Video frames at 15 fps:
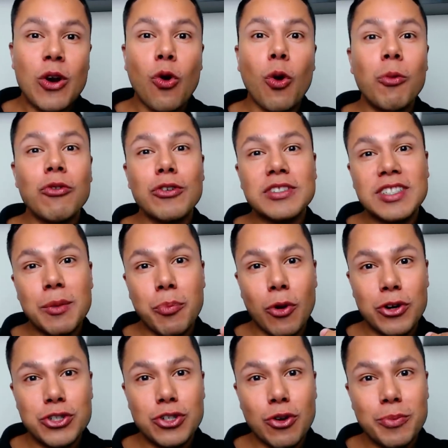como você
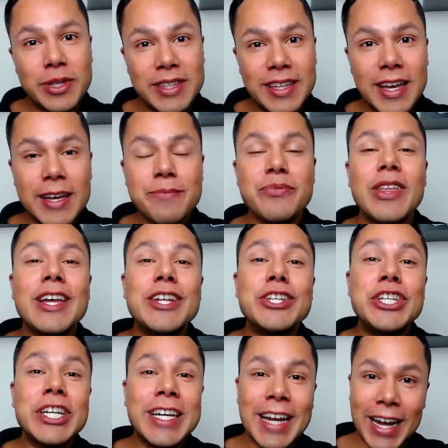pode obter
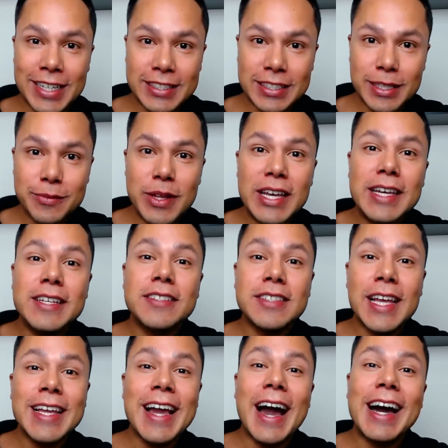de graça e
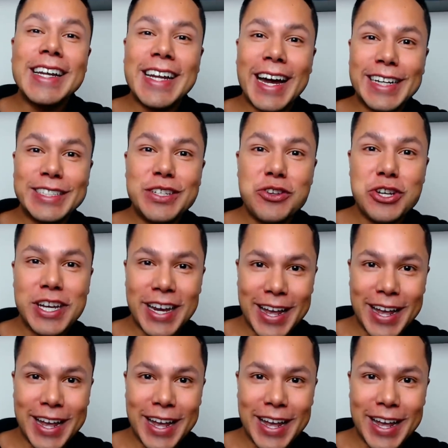sem análise de